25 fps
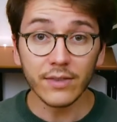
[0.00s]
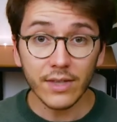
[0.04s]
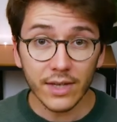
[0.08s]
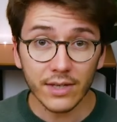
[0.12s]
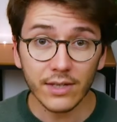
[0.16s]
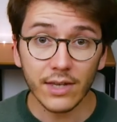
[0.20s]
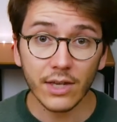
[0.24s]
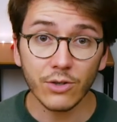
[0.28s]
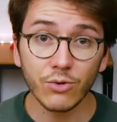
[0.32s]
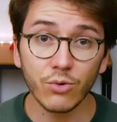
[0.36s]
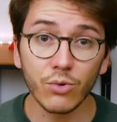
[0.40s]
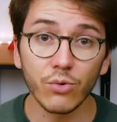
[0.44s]

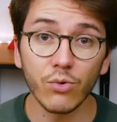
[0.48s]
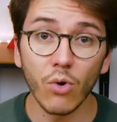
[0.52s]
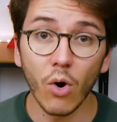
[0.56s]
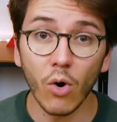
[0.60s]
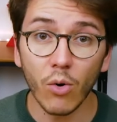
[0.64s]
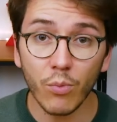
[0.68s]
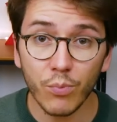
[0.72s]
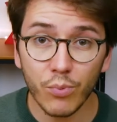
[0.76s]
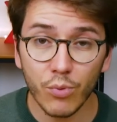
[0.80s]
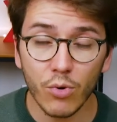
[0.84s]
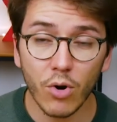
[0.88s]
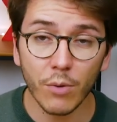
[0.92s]
Des études
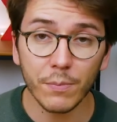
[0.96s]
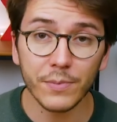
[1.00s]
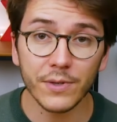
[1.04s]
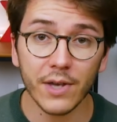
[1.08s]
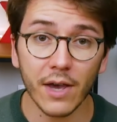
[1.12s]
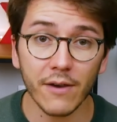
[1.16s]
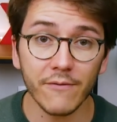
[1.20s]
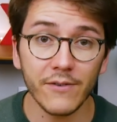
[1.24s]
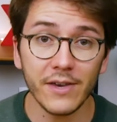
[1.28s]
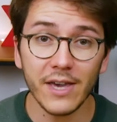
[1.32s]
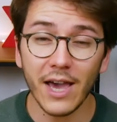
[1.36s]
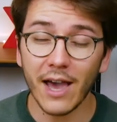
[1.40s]
ont pu
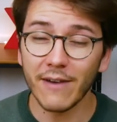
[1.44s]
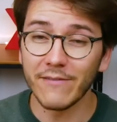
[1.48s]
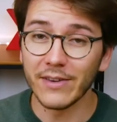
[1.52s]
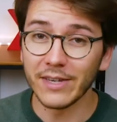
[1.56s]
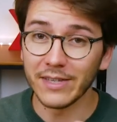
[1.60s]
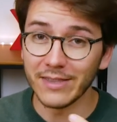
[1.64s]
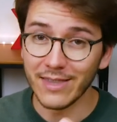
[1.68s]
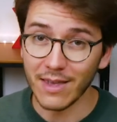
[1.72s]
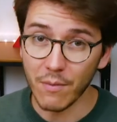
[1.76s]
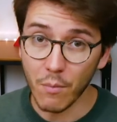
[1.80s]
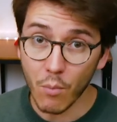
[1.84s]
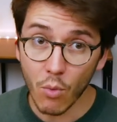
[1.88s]
l'observer
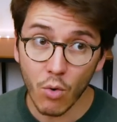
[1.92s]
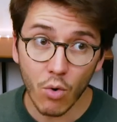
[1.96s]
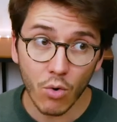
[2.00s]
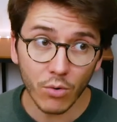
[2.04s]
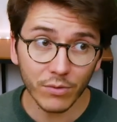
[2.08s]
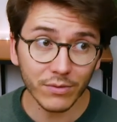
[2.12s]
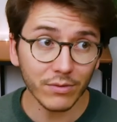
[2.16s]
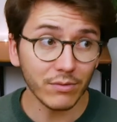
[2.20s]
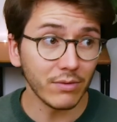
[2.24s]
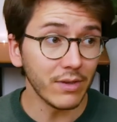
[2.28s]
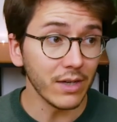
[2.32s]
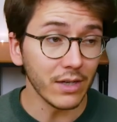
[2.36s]
avec des
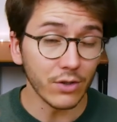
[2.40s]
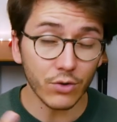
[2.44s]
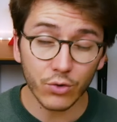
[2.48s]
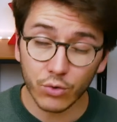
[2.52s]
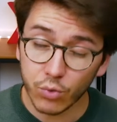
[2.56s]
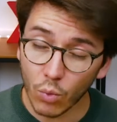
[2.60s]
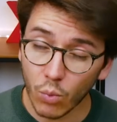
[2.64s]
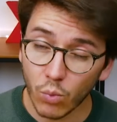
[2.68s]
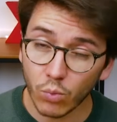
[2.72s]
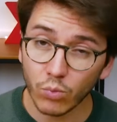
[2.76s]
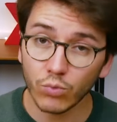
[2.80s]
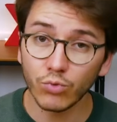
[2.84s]
mots, des
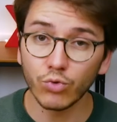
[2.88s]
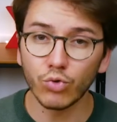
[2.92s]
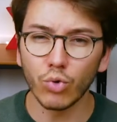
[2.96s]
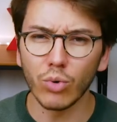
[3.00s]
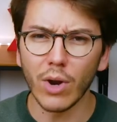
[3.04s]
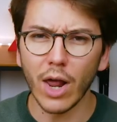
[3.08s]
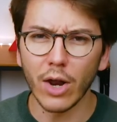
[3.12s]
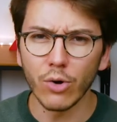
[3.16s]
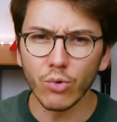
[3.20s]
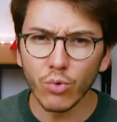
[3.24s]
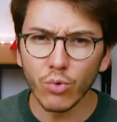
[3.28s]
sons, de la